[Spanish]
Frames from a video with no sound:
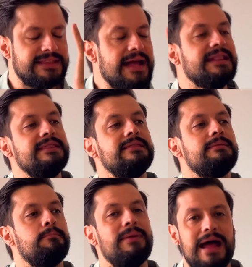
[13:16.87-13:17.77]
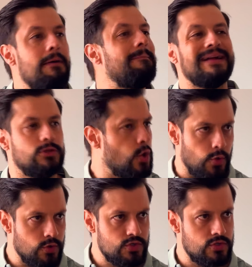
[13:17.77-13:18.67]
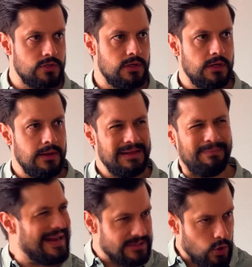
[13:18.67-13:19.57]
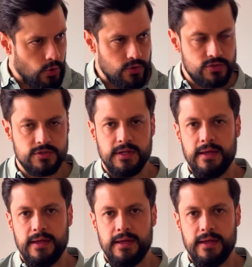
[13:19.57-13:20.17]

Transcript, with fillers: tan brava para todos, para todos,